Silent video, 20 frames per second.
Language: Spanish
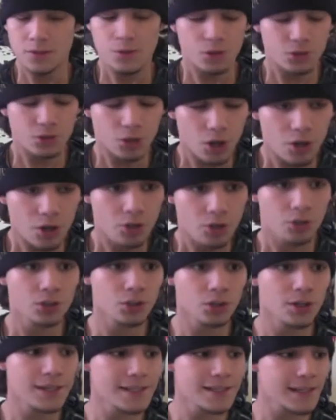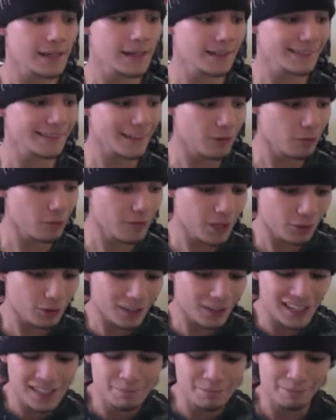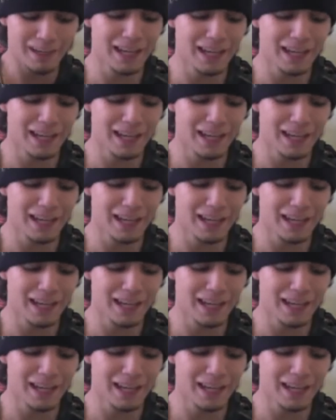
Doctor, doctor, es que le tengo miedo a las